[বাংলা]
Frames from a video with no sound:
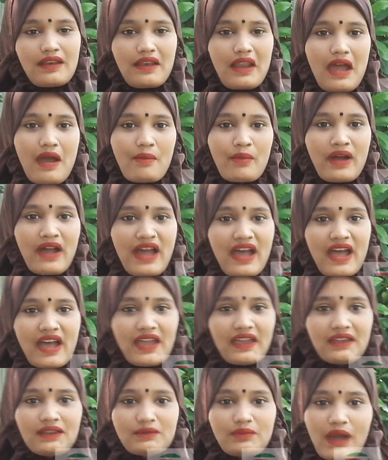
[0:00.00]
না
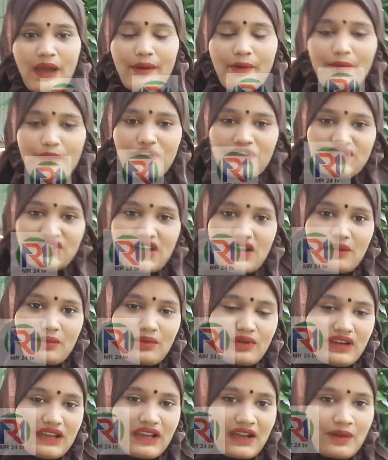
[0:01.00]
ভাই বাবা মারা যাওয়ার
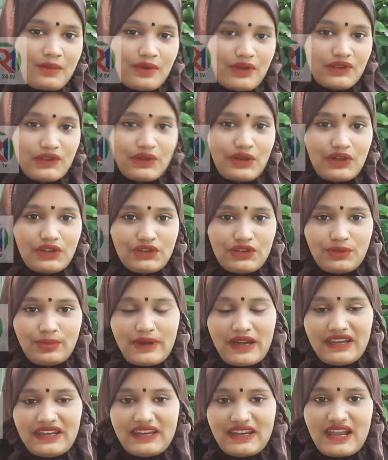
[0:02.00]
পর লেখাপড়া তো করতে
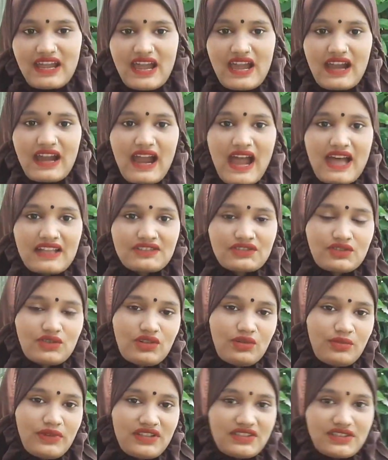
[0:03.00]
পারি না কাজ
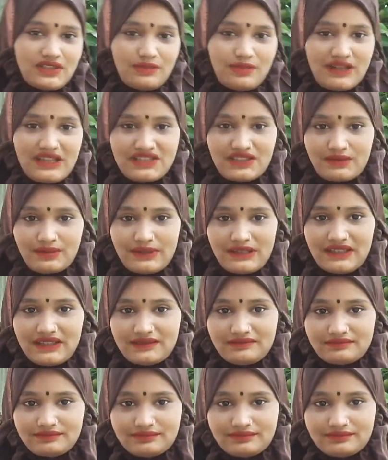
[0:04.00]
করি মানুষের বাসা বাড়ি